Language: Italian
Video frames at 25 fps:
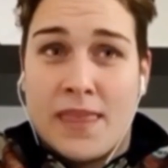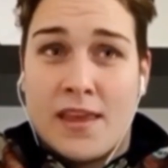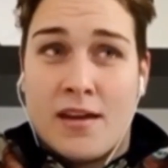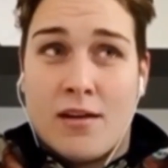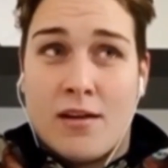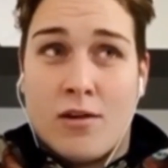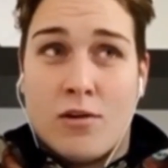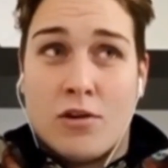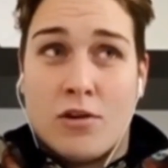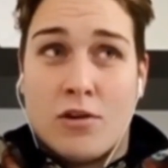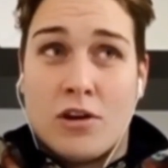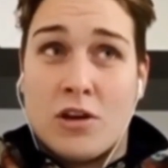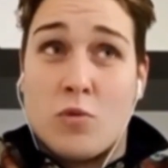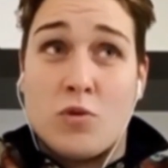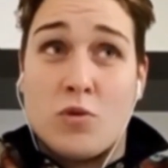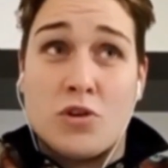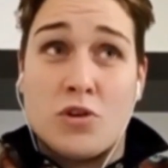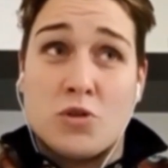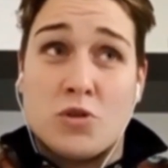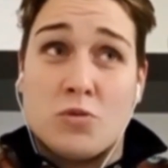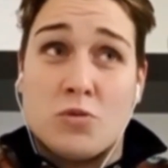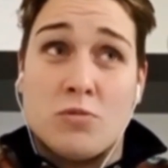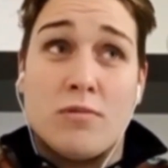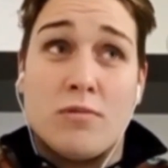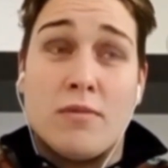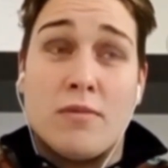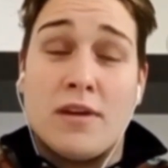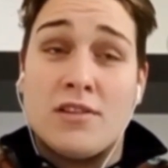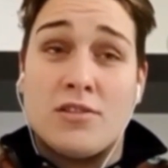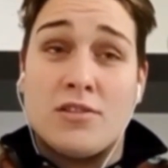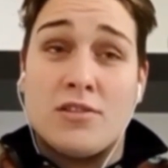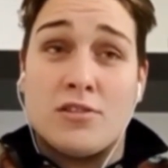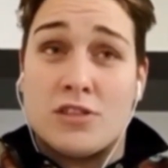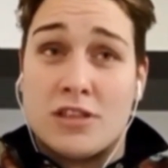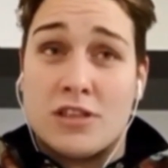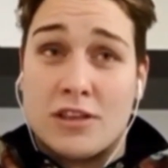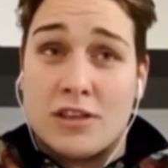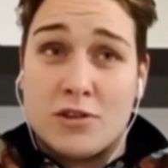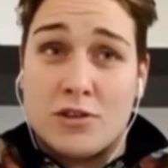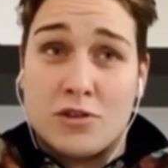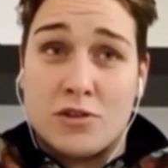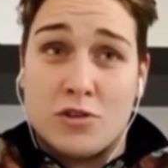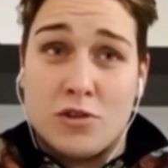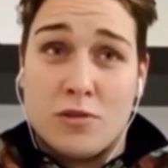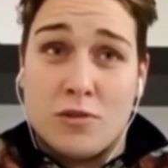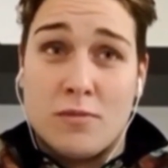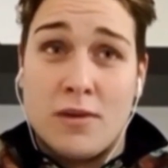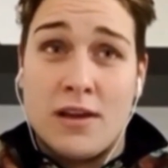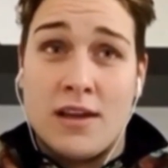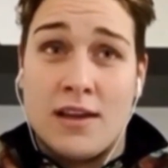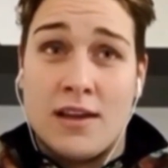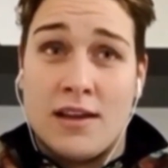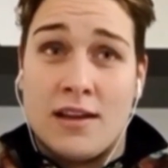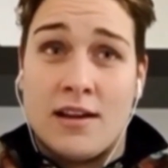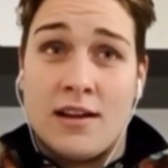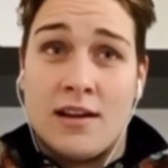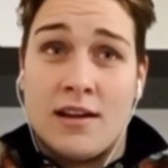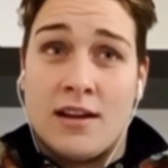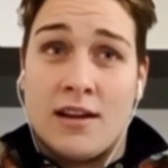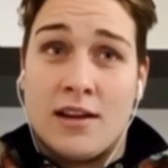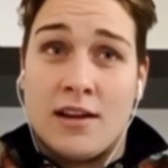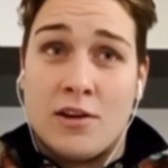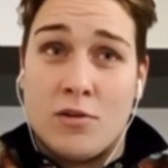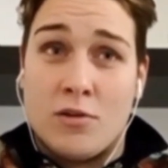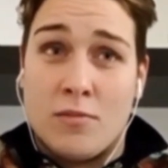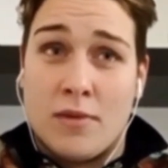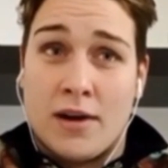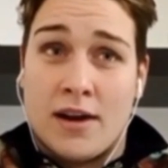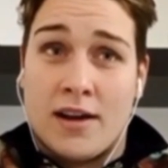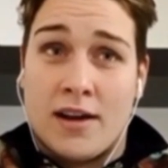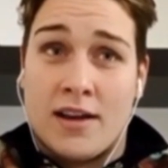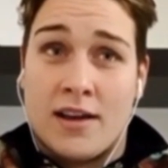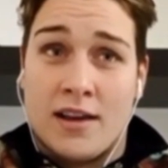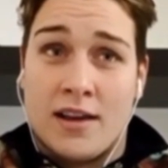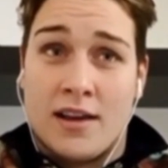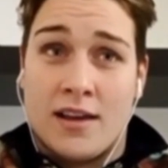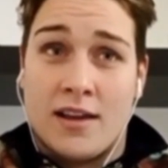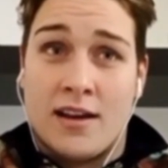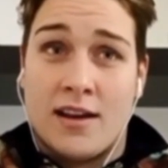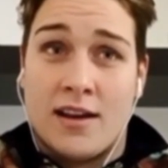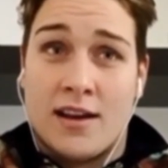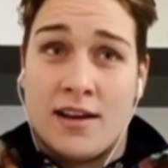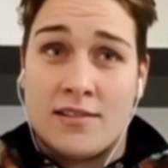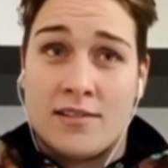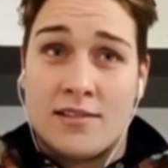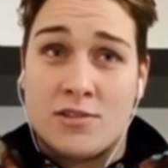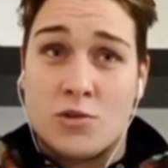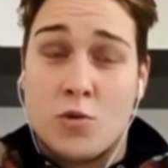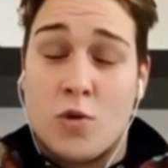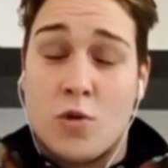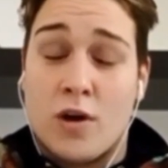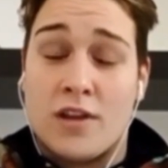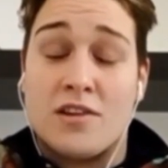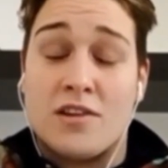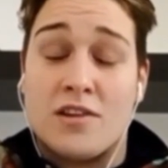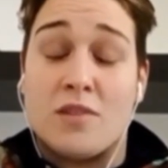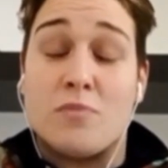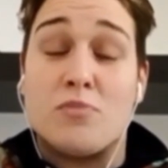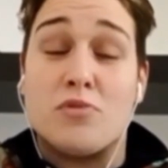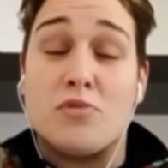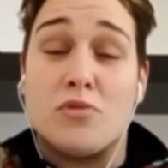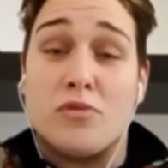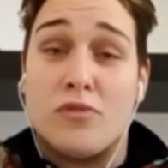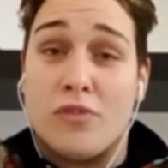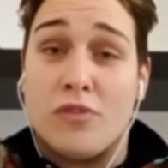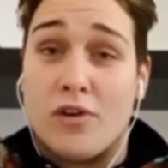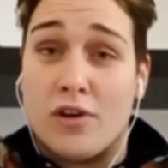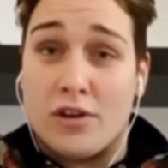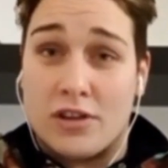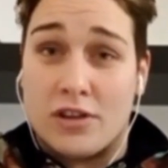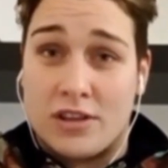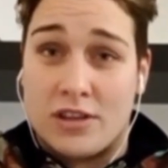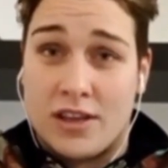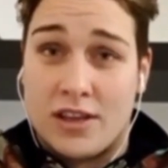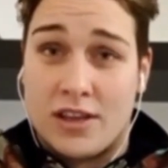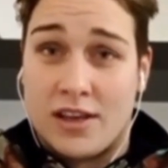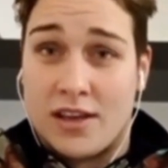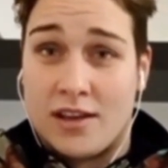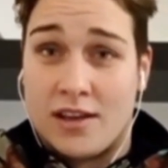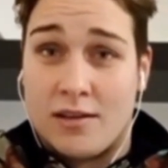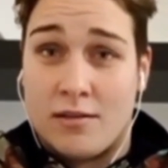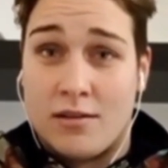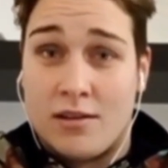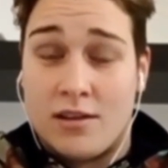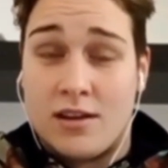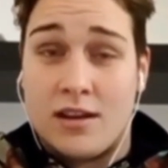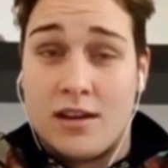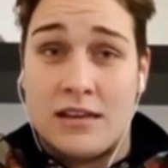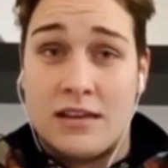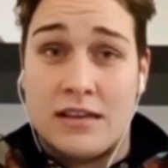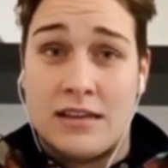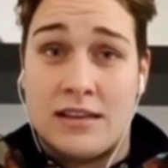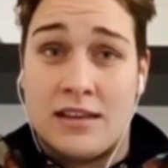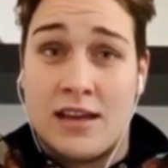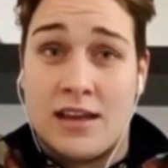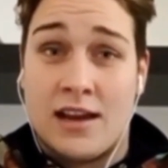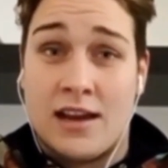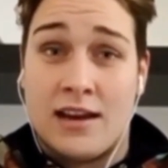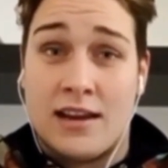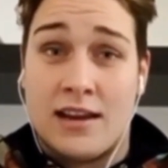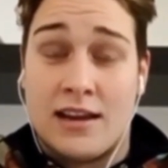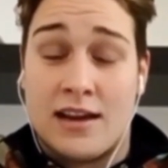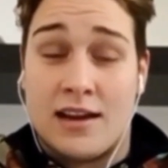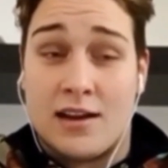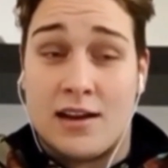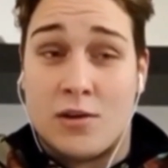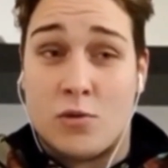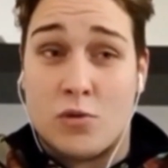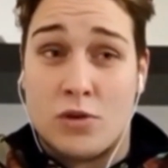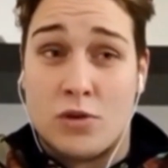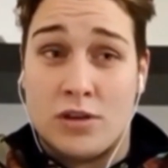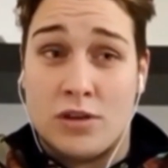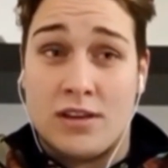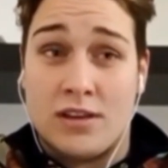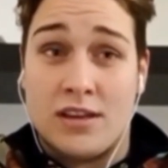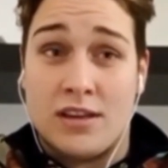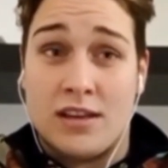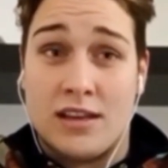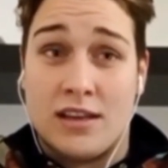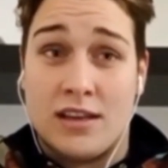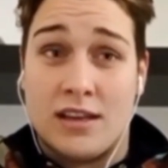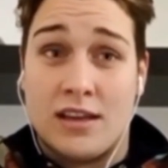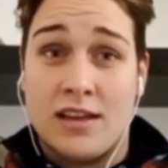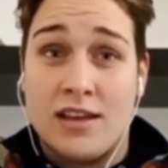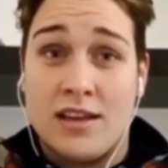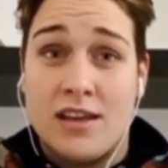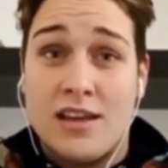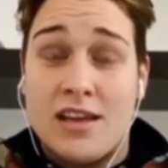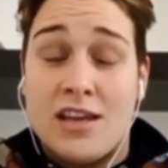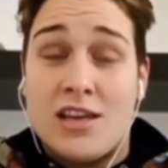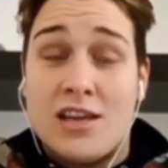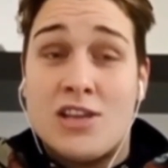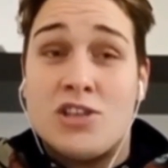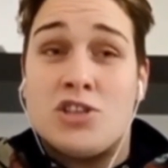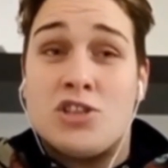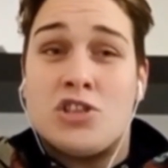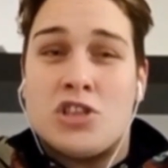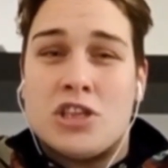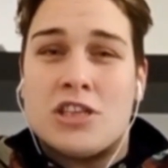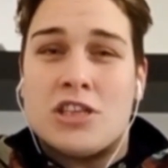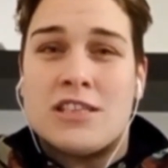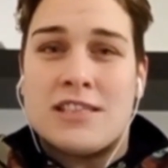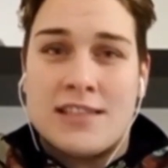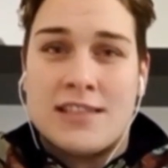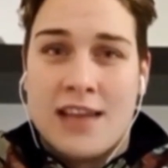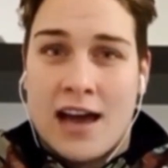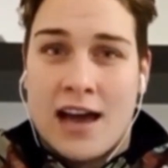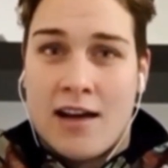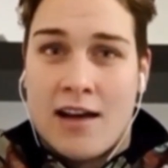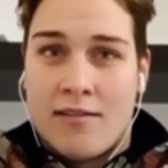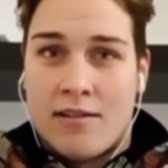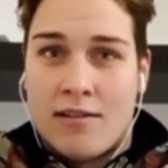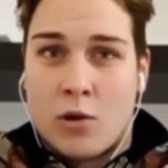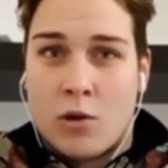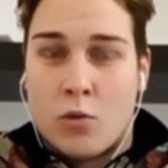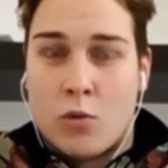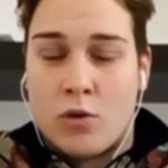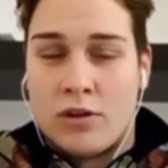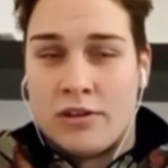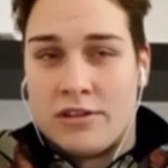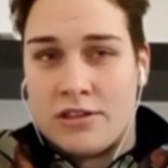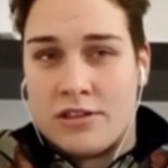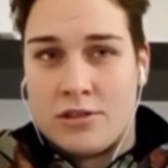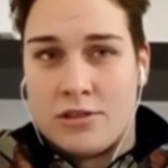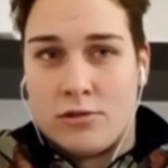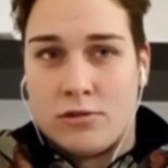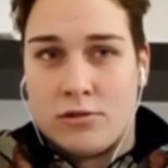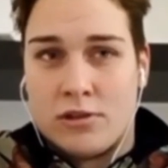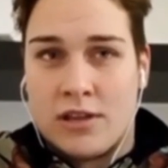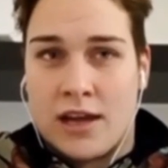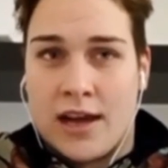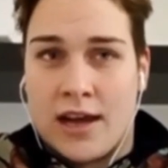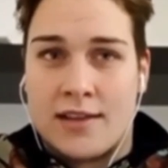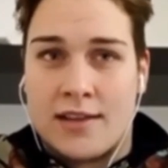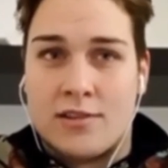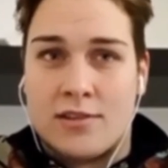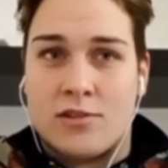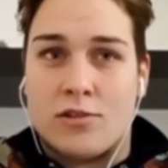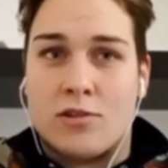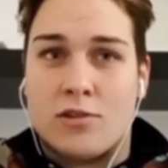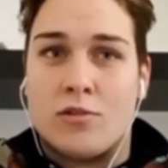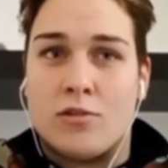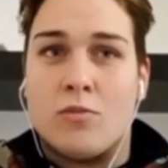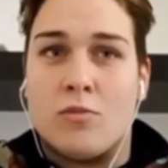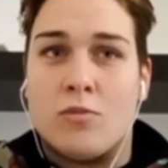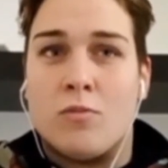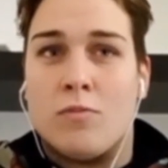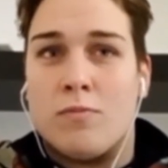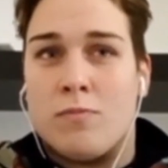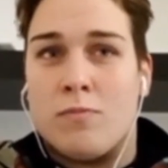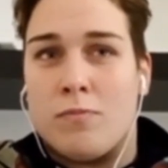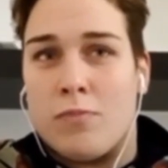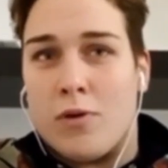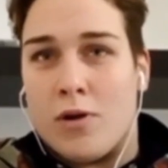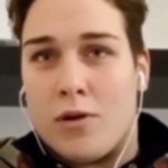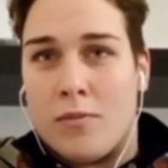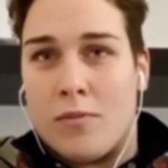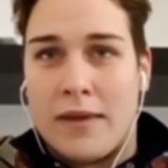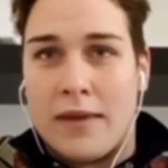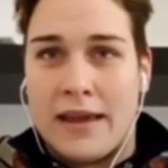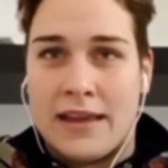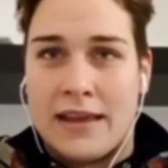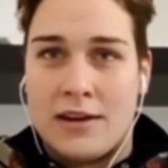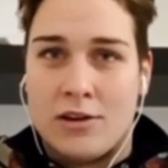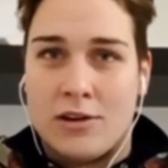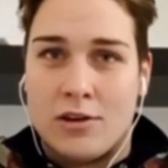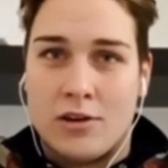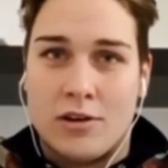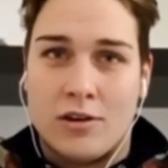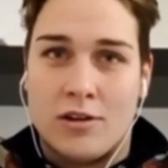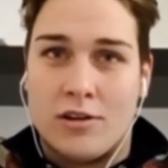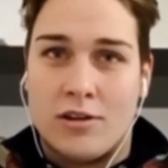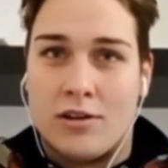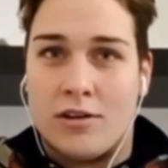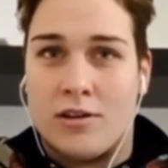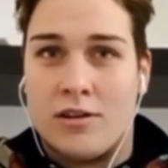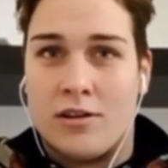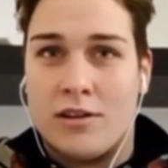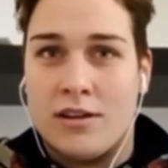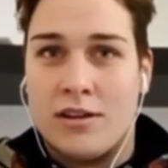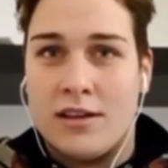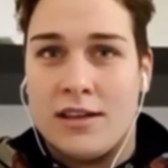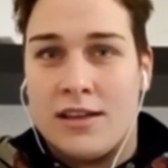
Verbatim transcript: Ora in questo momento secondo me la Roma è la squadra più forte in Italia, quindi ci stava quel risultato un po' meno...